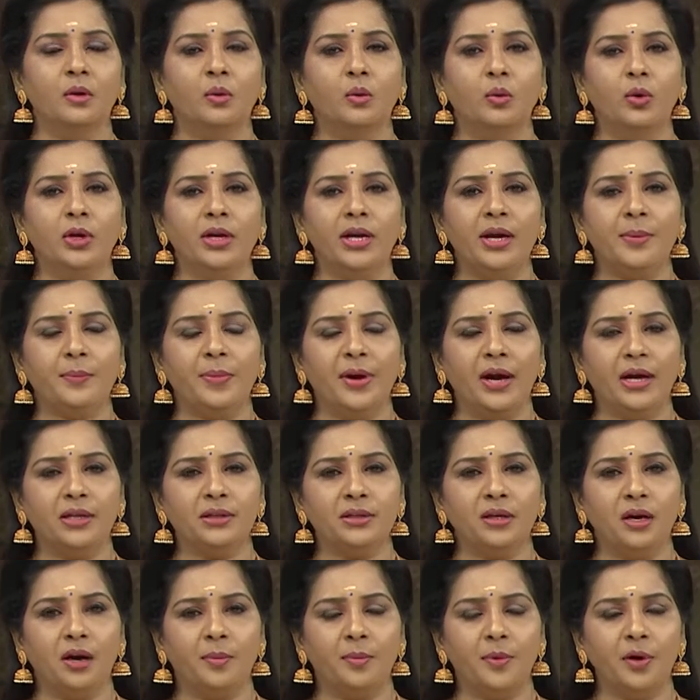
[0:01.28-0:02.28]
உரிய
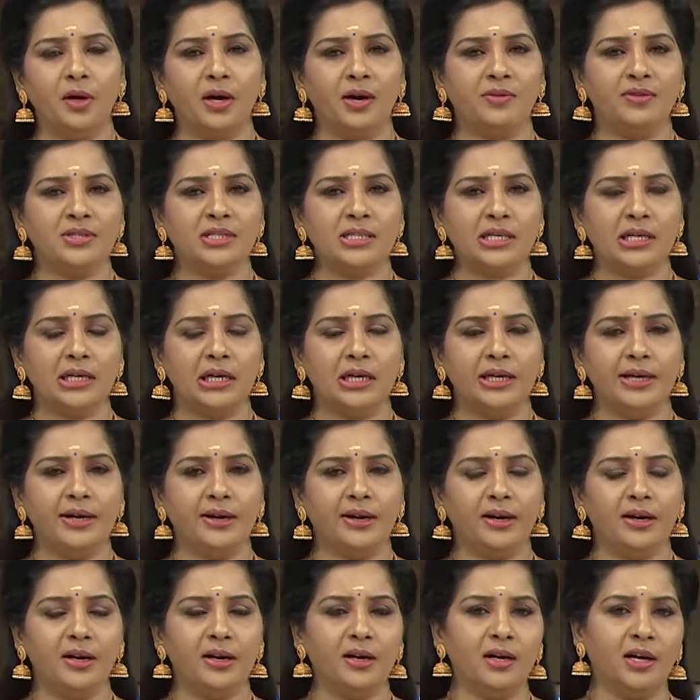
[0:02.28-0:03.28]
பாதுகாப்பு கவசங்கள் இன்றி